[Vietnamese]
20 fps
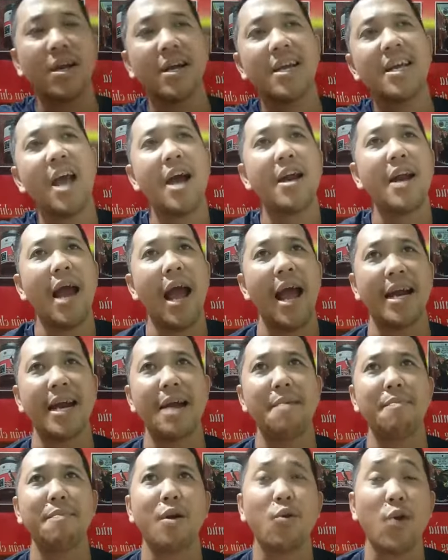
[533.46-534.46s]
cái giai đoạn
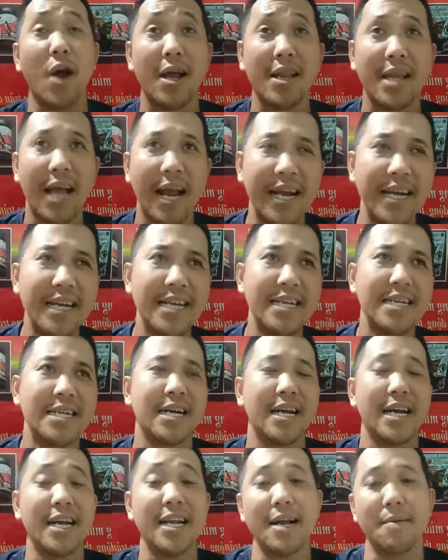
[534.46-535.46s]
Nam Râu đã thấy,
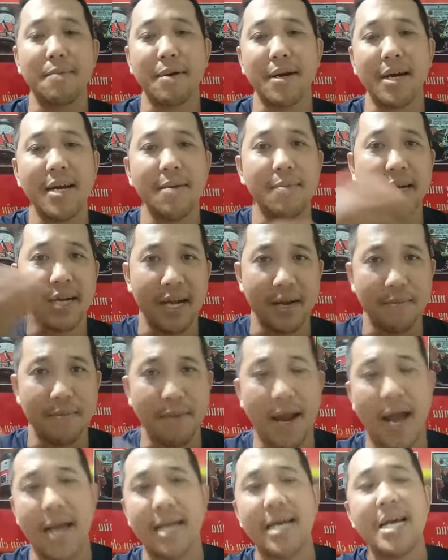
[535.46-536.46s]
nghĩ là khi mình nghiệm
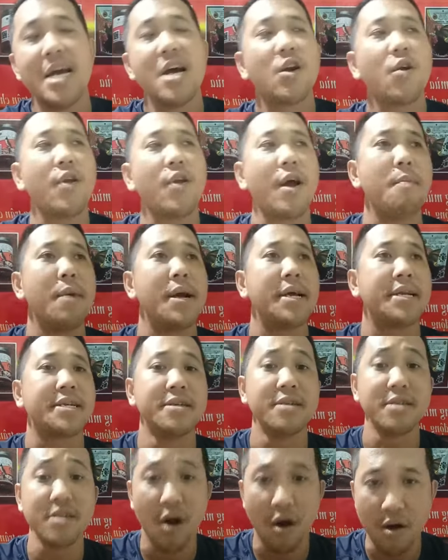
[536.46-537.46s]
lại nó đã bị
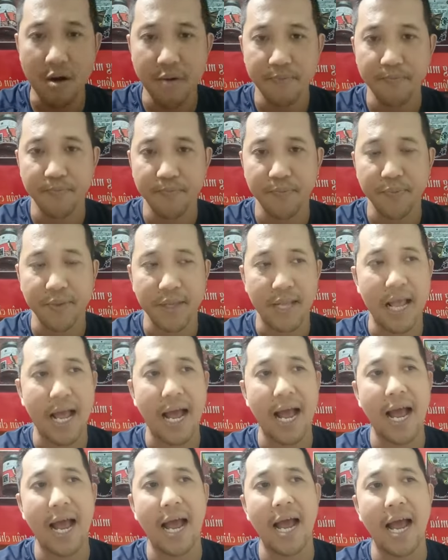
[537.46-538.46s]
trước đó
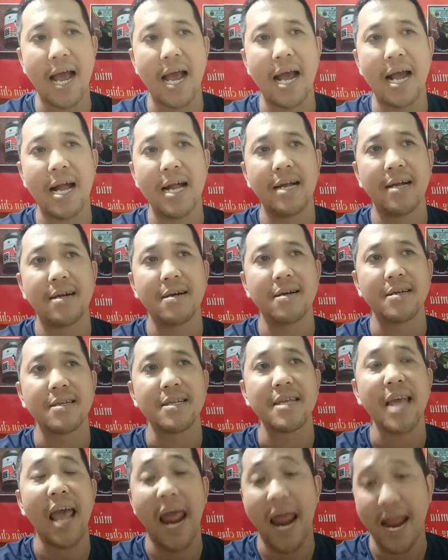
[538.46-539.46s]
là
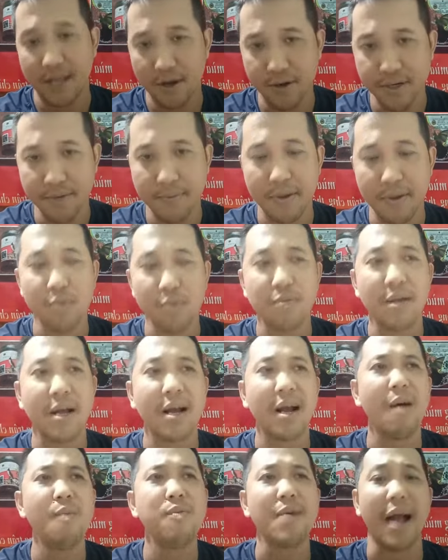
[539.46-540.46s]
nhẹ thôi mà chúng ta
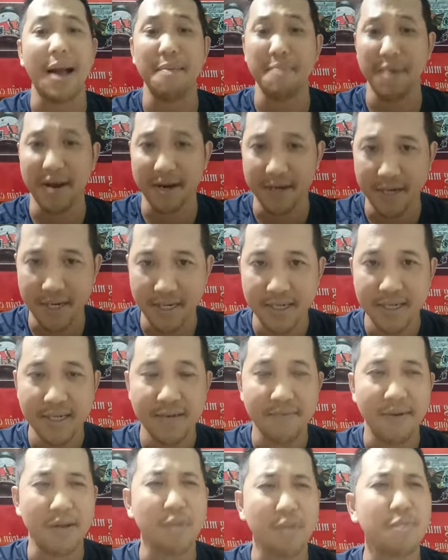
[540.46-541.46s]
không cảm nhận được,
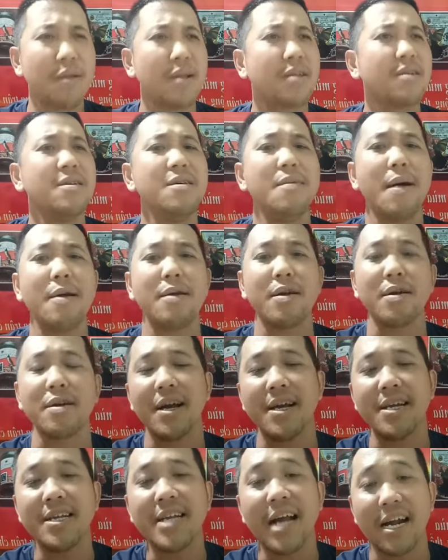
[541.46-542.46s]
và chúng ta chưa bao giờ
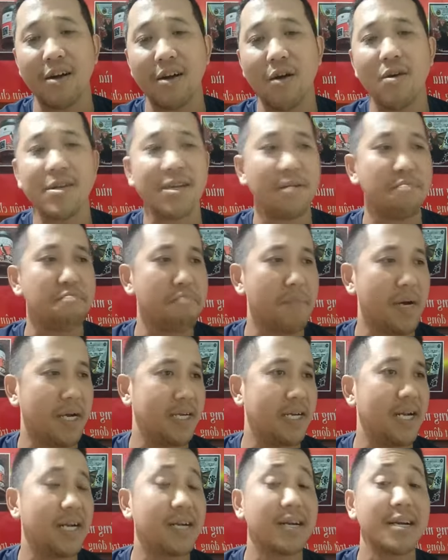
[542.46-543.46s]
nghĩ rằng nó sẽ bị
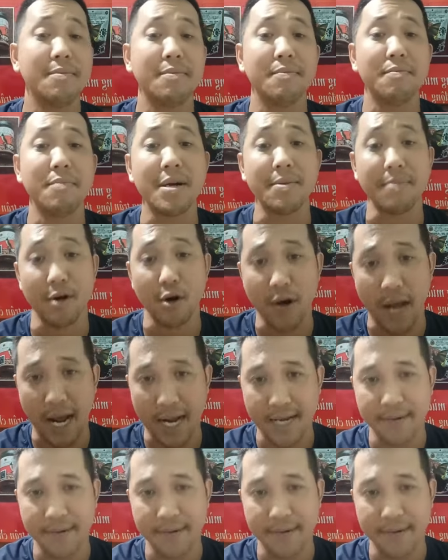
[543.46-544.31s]
đến mức mà nó nặng.